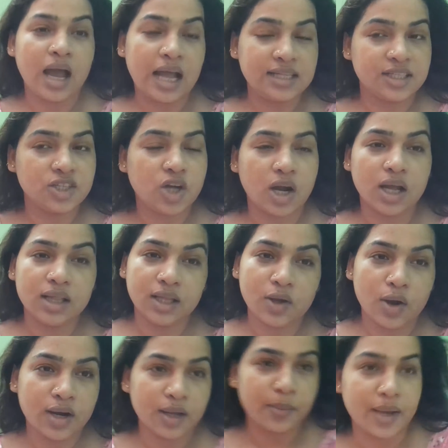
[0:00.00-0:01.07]
আজকে সকাল থেকে
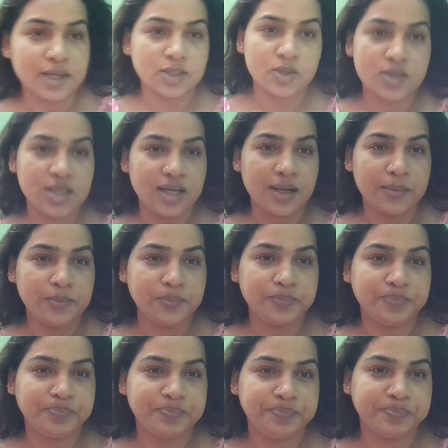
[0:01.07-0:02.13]
অনেক ব্যস্ত ছিলাম
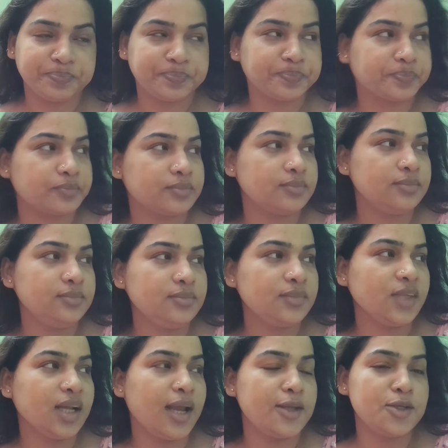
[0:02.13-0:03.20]

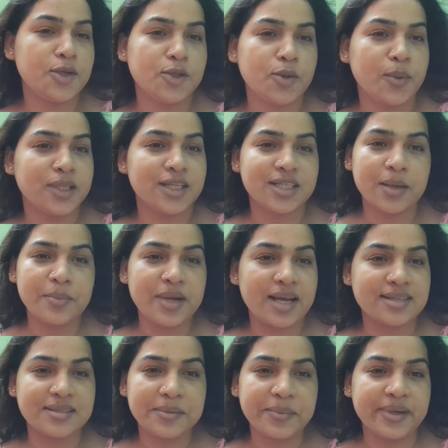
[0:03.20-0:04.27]
এই জন্য তোমাদের সামনে
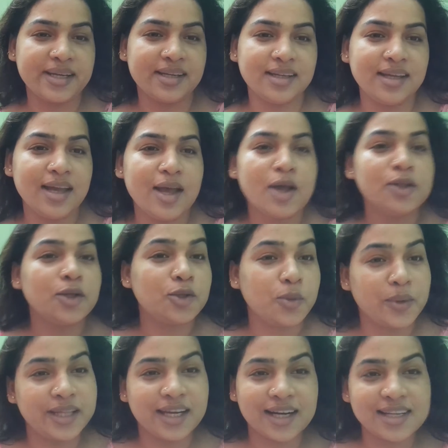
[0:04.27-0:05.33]
আসতে পারিনি তো
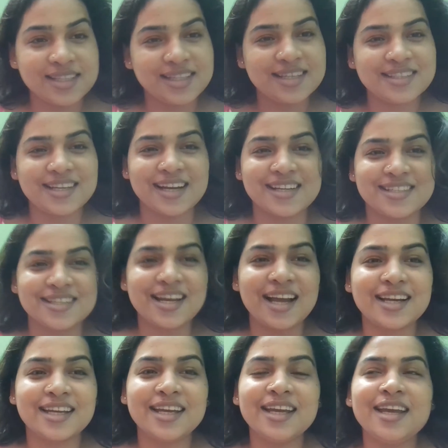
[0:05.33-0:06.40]
তোমাদের একটা জিনিস দেখাচ্ছি
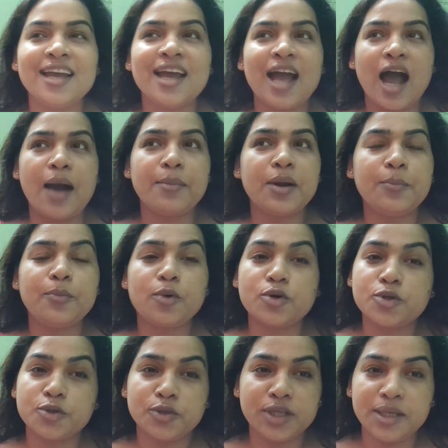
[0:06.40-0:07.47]
কালকে আমরা
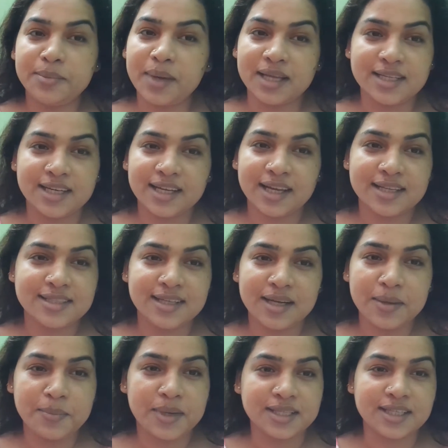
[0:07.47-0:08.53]
পরশু দিন বাজারে
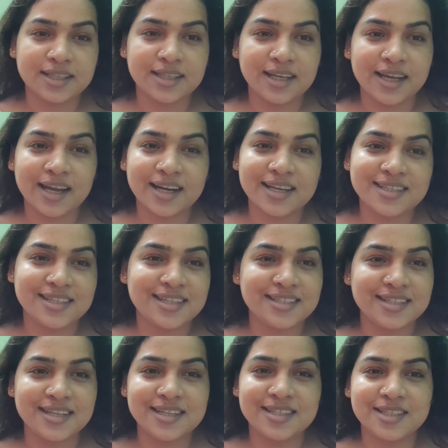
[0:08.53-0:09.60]
গেছিলাম বাজার থেকে একটা জিনিস
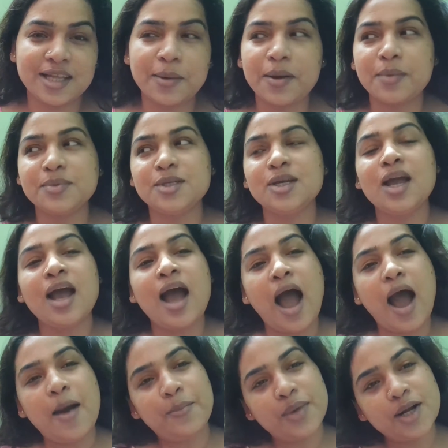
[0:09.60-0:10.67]
এনেছি তাই ভাবছি
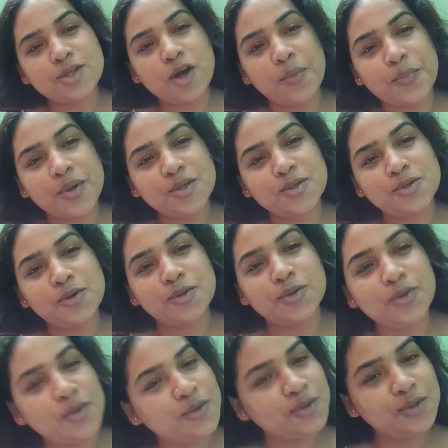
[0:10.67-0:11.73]
আমরা সব কিছু
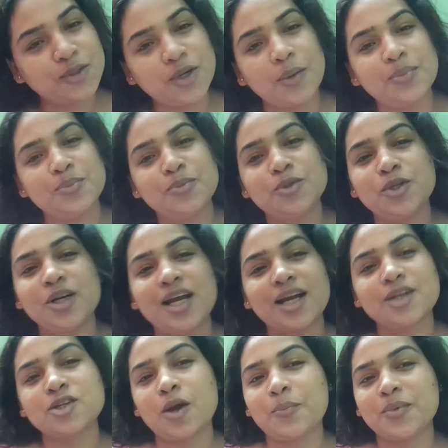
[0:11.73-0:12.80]
নতুন নতুন সব পুজোর
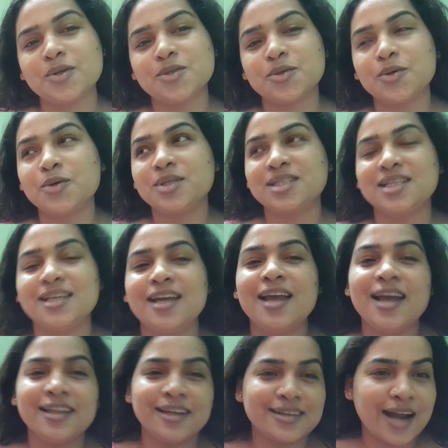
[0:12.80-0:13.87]
আগে সব কিছু করছি
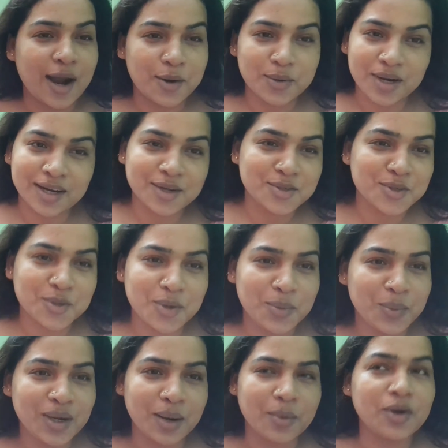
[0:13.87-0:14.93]
তো ঠাকুরের কিছু
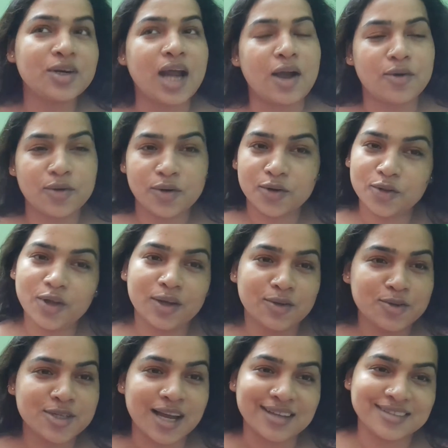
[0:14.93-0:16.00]
করবো না বলো ঠাকুরেরও তো
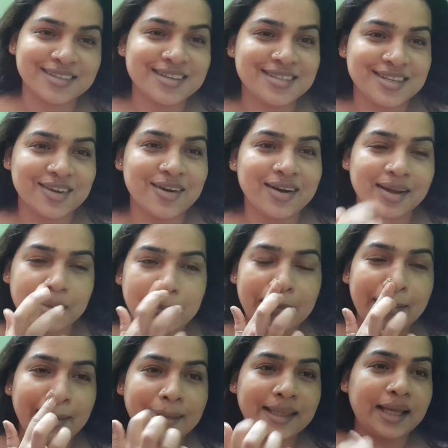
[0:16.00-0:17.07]
একটু শাস্তি ইচ্ছে করে
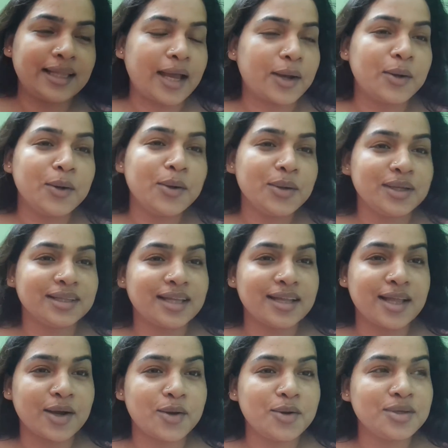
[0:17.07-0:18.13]
তাই দেখো তাই
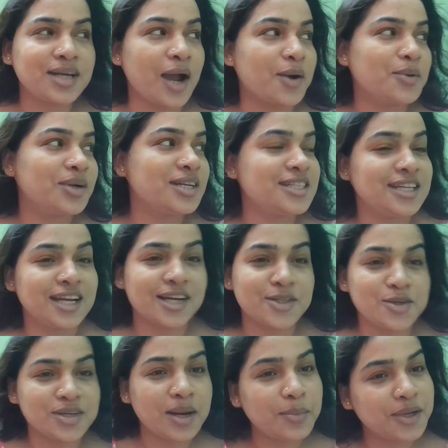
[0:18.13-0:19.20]
দেখো ঠাকুরের
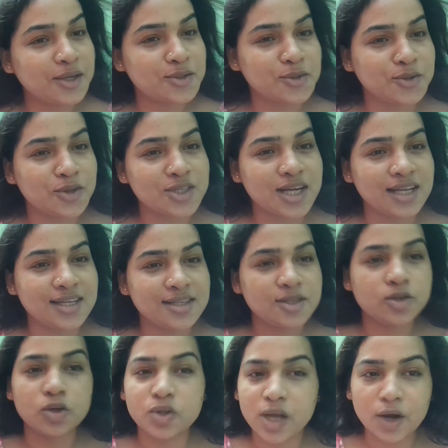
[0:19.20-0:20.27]
সিংহাসনটা আমি কী সুন্দর সাজিয়েছি
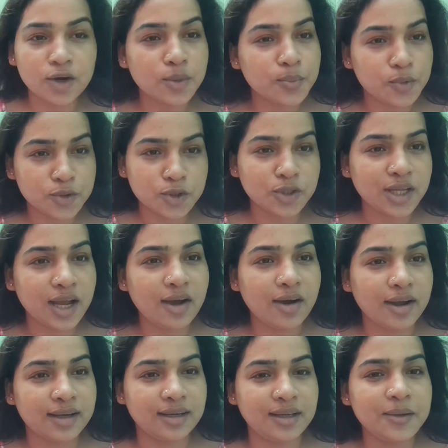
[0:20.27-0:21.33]
যদি এখনও পুজো দেওয়া
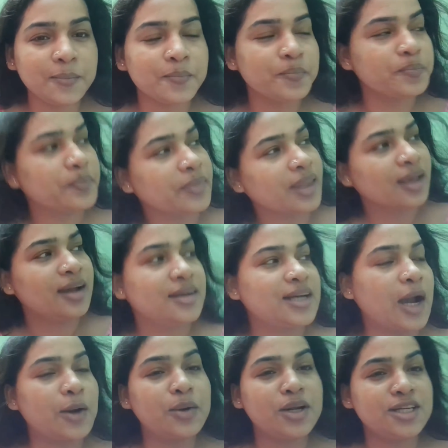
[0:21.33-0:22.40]
হয়নি
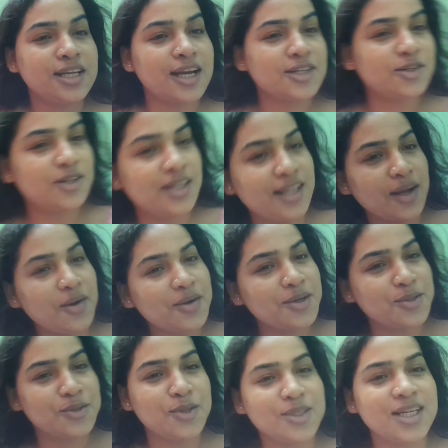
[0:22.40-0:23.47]
ঠাকুরের সিংহাসনটা দেখো কী
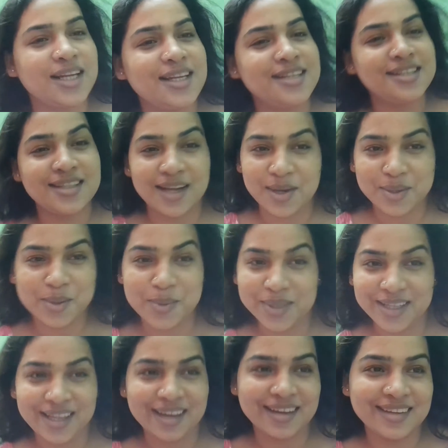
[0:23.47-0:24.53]
সুন্দর সাজিয়েছি তারা
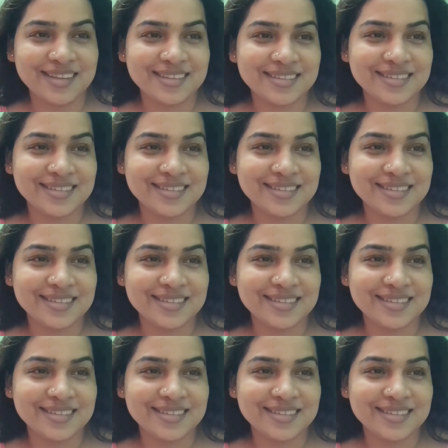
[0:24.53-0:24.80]
তোমাদের দেখায়